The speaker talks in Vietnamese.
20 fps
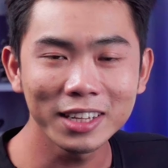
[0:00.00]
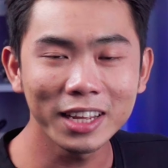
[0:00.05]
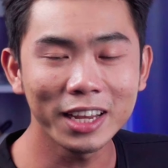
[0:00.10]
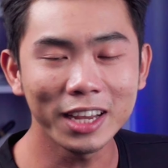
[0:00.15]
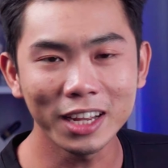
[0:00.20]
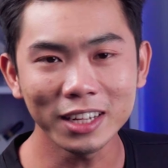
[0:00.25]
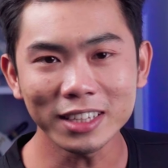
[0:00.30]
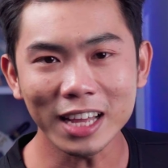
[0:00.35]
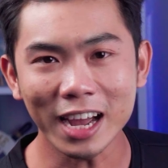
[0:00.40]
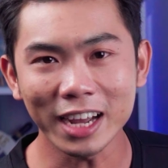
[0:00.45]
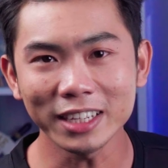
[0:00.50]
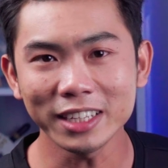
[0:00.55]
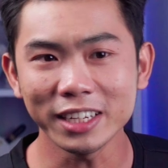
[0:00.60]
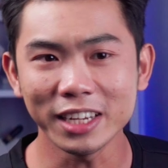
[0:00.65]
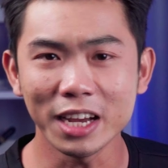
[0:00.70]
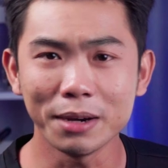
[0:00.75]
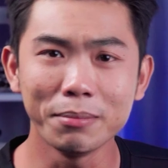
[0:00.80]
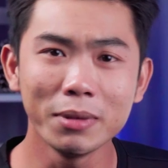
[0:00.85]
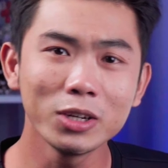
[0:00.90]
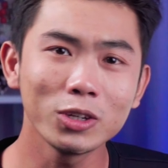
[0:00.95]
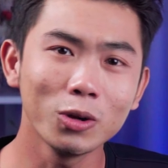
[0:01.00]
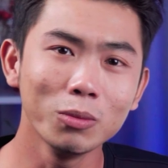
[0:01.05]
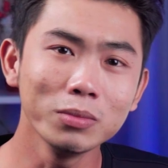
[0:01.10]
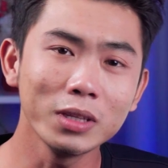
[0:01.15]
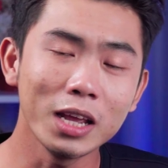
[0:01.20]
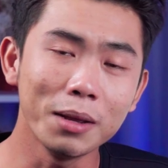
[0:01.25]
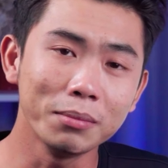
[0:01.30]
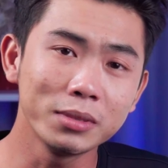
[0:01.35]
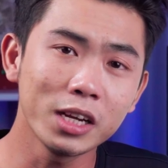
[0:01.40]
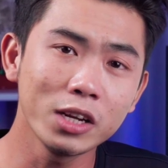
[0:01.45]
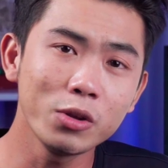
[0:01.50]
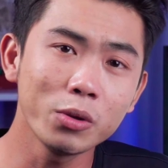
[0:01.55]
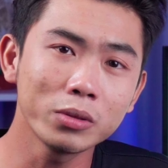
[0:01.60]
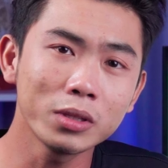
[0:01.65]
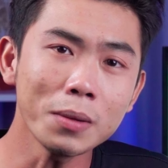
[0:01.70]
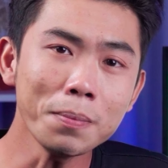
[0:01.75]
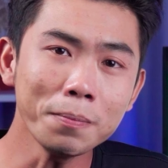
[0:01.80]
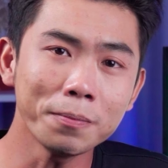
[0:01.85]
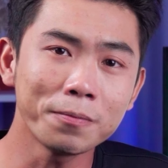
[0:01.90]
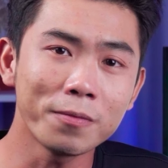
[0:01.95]
Thì hiện tại thì à, Minh cũng tìm trên
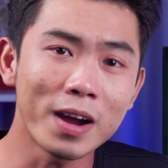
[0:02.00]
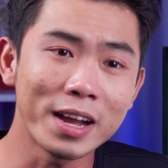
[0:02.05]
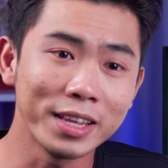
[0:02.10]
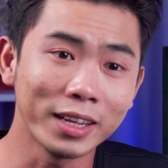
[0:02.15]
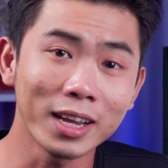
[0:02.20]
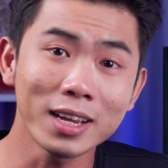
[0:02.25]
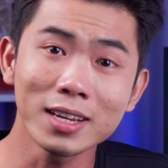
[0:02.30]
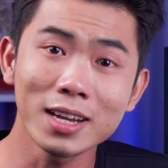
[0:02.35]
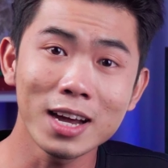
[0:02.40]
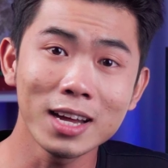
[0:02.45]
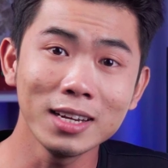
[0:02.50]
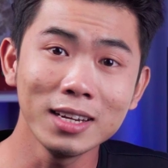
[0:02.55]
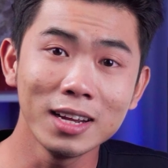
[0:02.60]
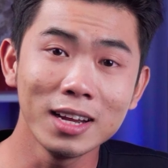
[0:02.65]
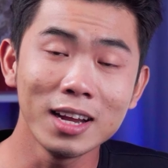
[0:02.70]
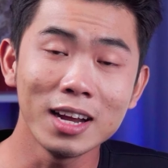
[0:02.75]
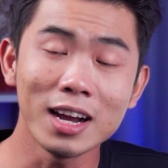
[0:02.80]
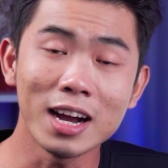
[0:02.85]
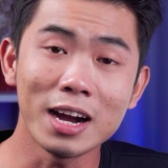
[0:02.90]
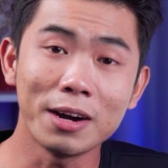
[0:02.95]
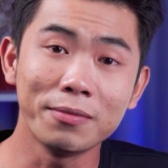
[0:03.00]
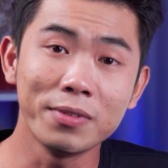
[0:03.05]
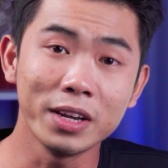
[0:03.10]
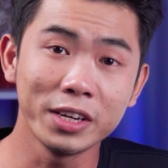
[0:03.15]
YouTube và những cái kênh à,